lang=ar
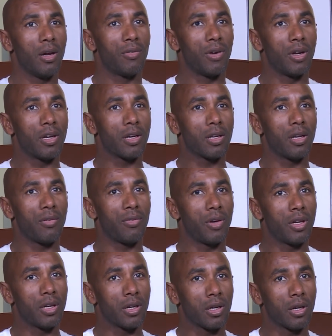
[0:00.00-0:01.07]
فريقنا
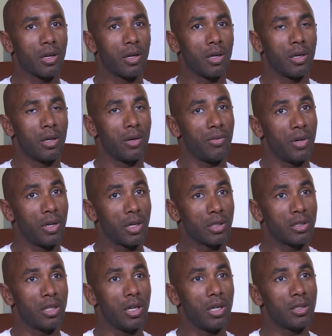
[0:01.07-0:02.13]
فريق آه، فريق
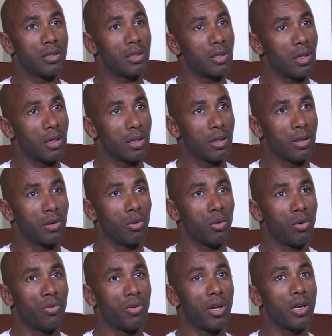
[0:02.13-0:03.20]
جاهز آه،
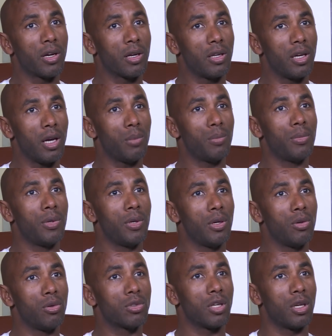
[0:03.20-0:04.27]
والفريق اللي يحب
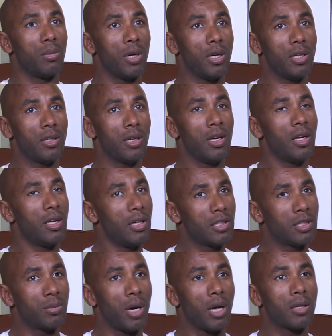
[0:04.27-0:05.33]
يوصل بعيد
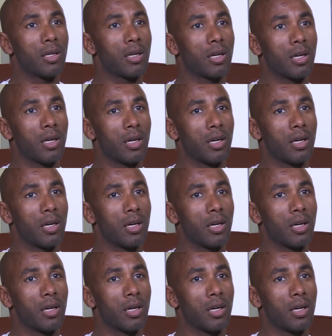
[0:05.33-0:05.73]
يلزم عندك